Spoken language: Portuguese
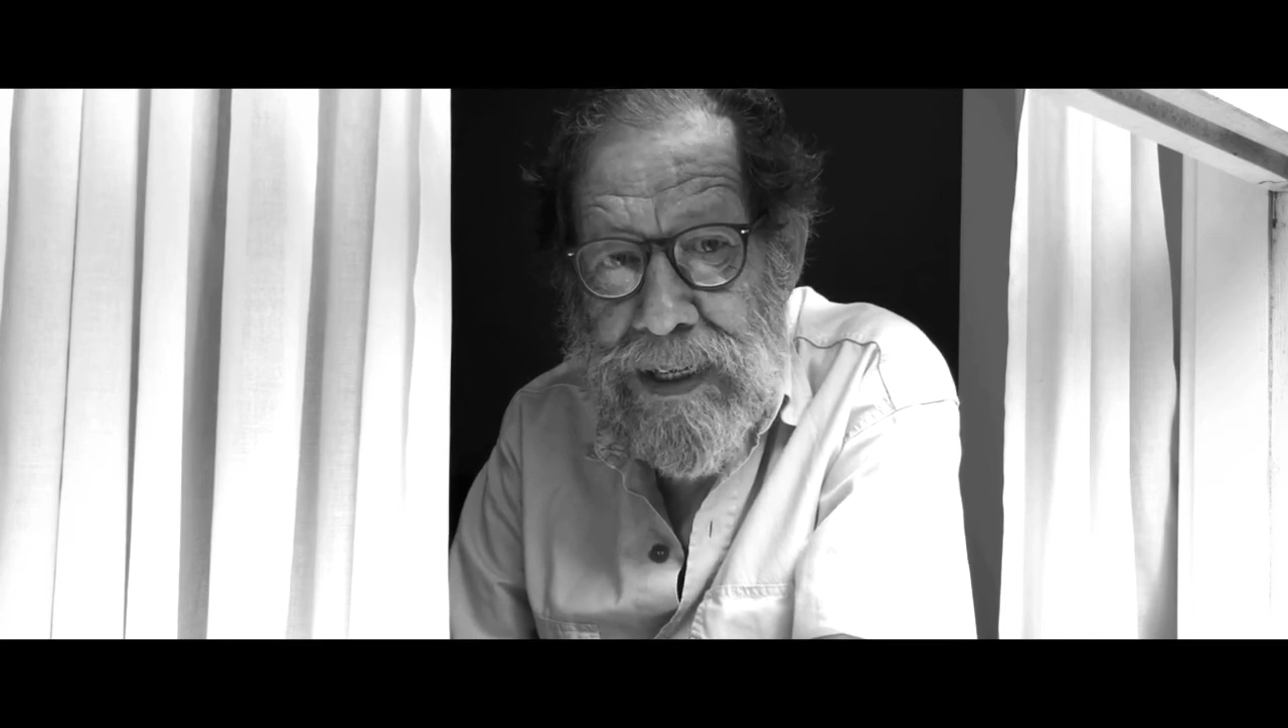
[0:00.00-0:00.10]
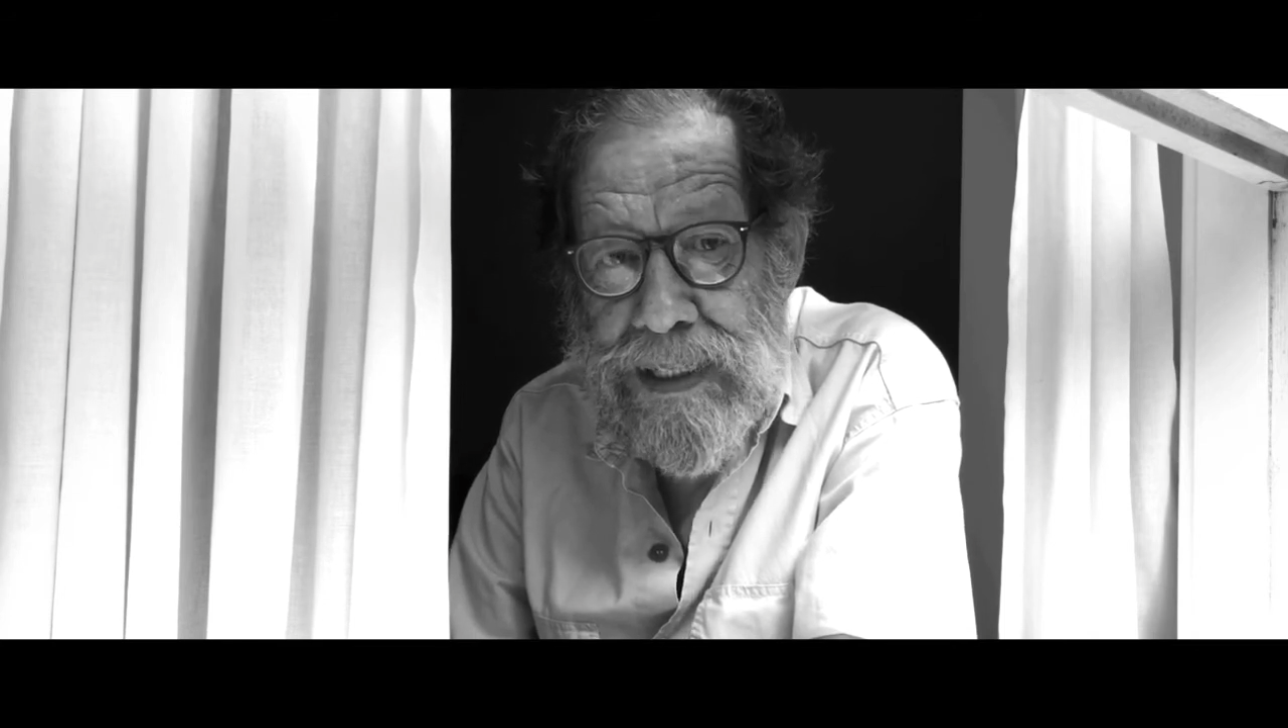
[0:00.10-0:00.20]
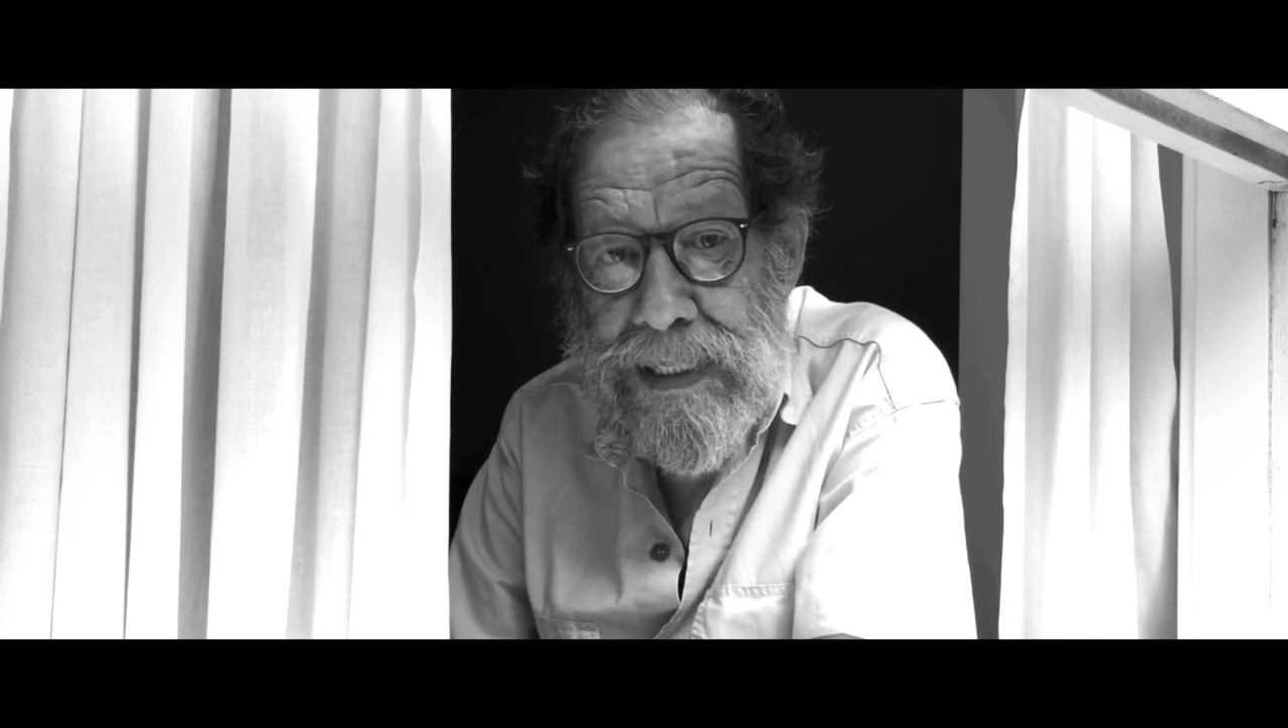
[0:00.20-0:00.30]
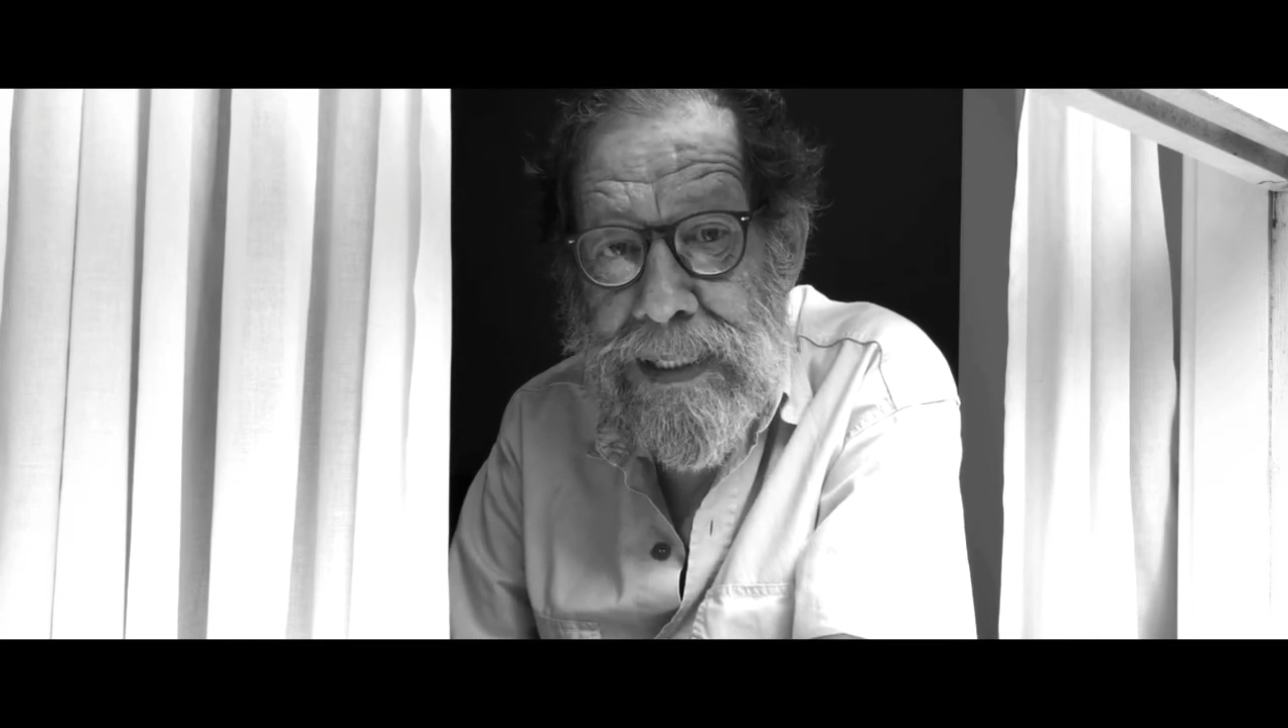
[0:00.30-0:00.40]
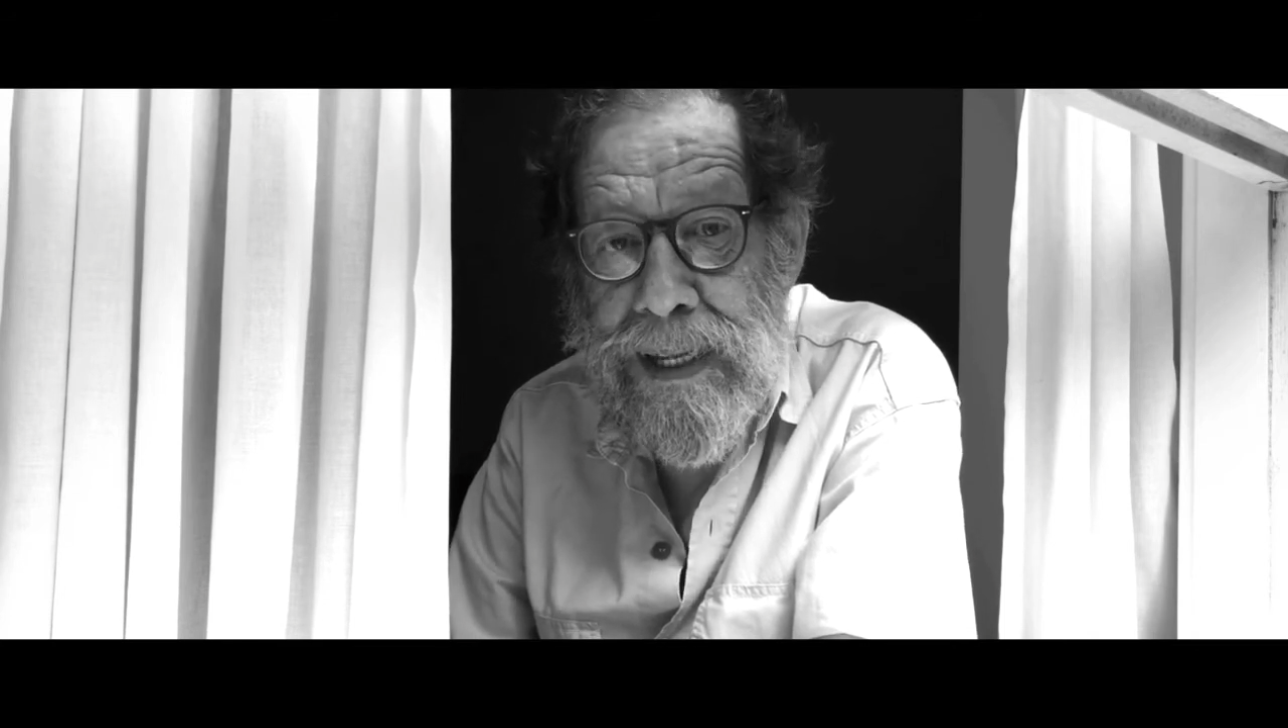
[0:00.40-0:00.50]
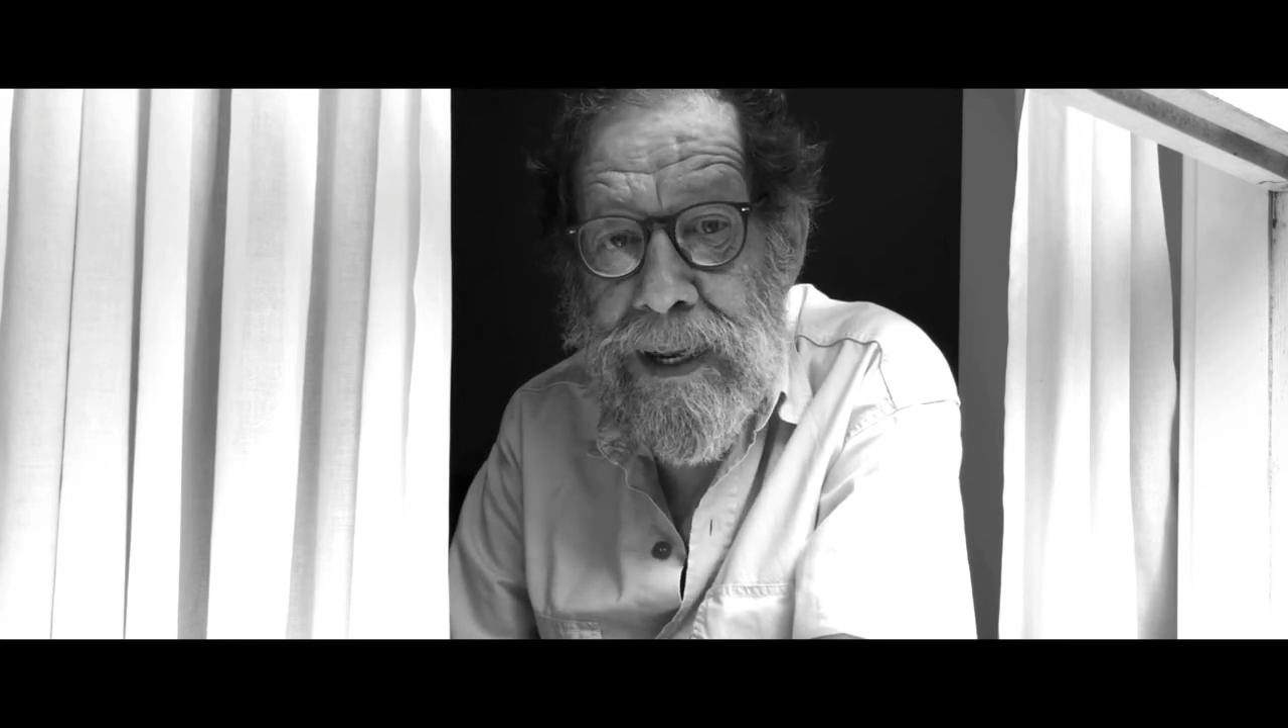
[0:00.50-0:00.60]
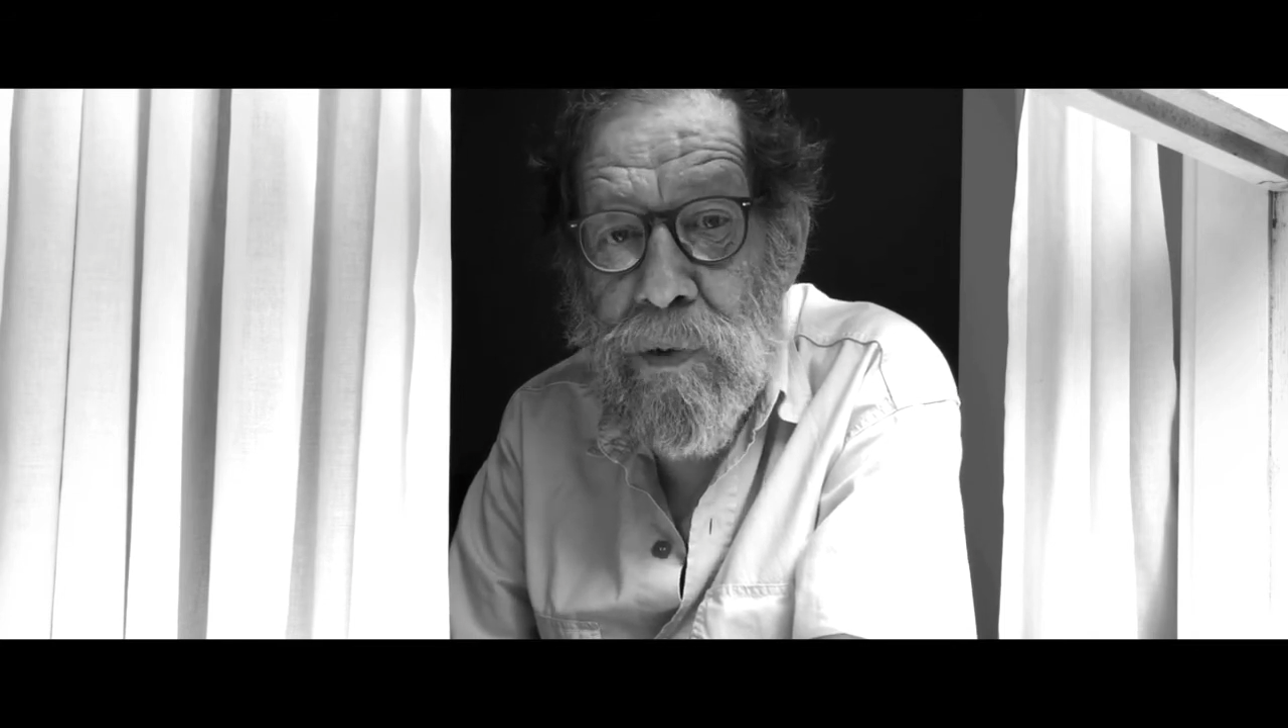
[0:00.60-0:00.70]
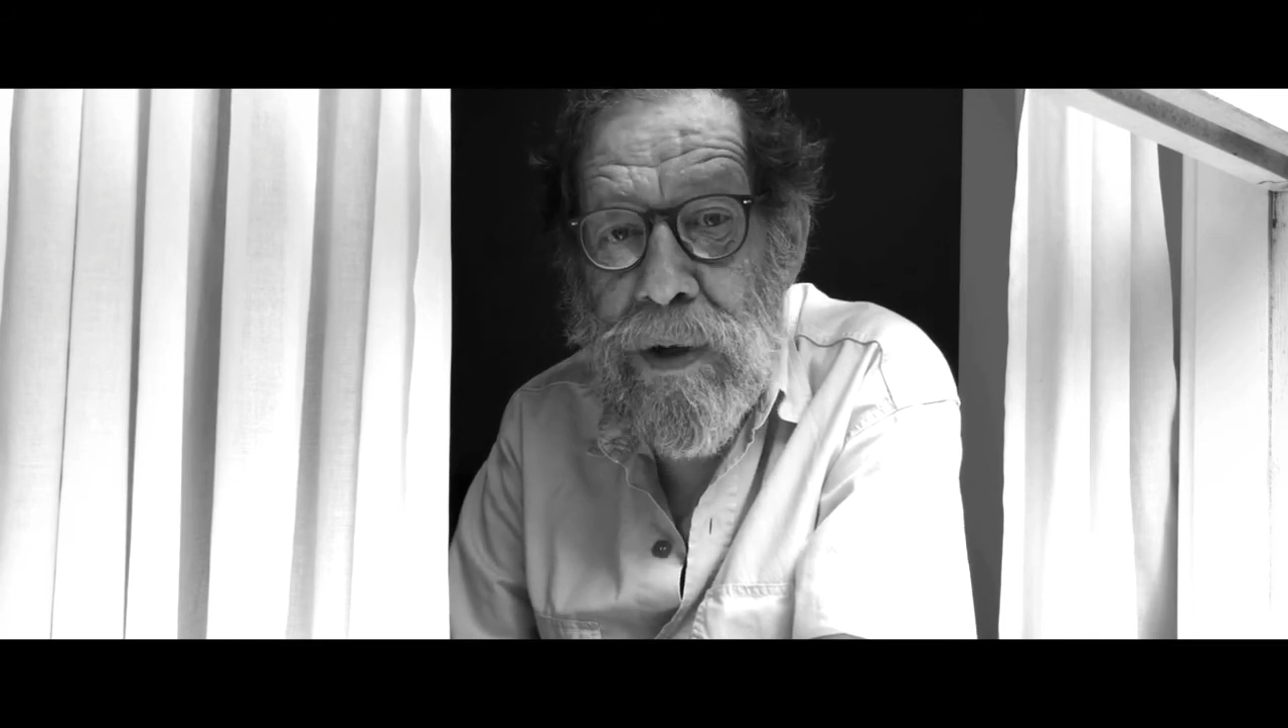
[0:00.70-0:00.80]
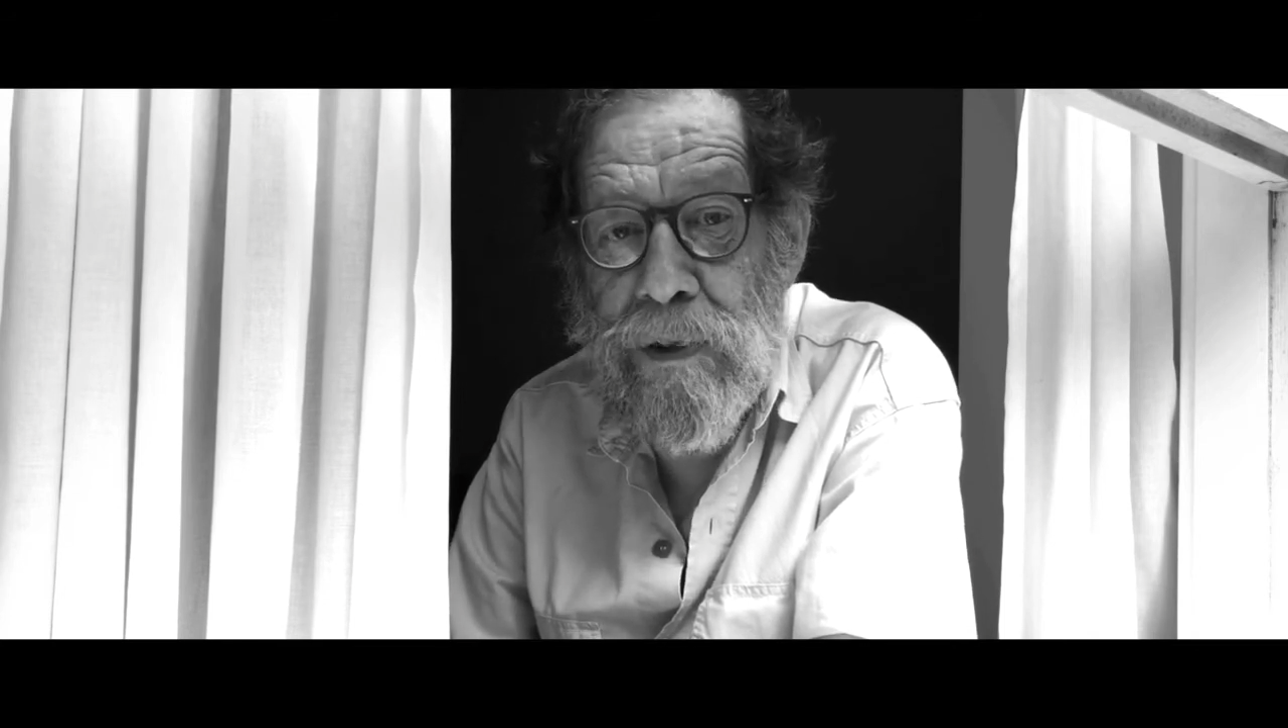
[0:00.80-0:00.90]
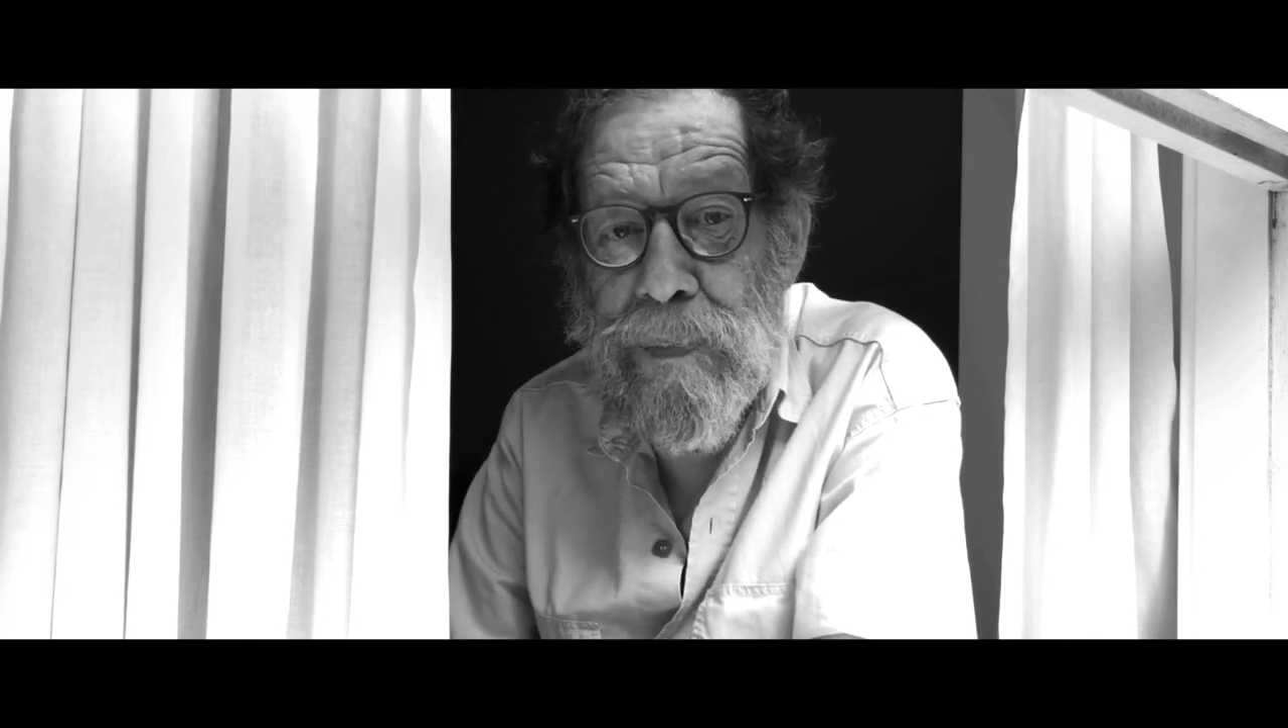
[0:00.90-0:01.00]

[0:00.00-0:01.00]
e se recolheu